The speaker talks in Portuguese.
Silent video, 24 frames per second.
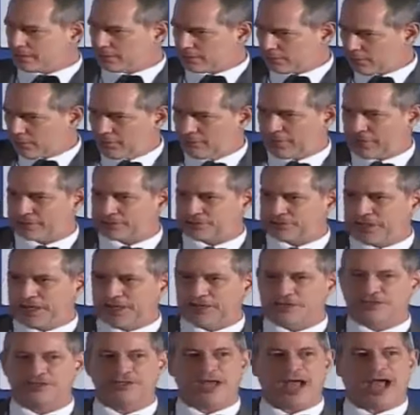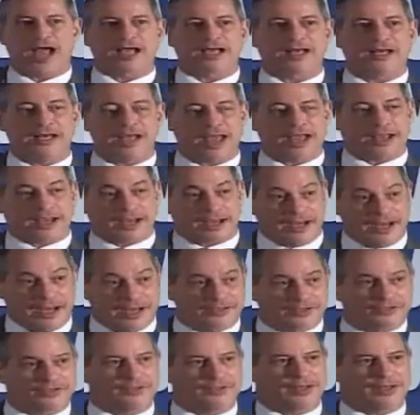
convergente, é crente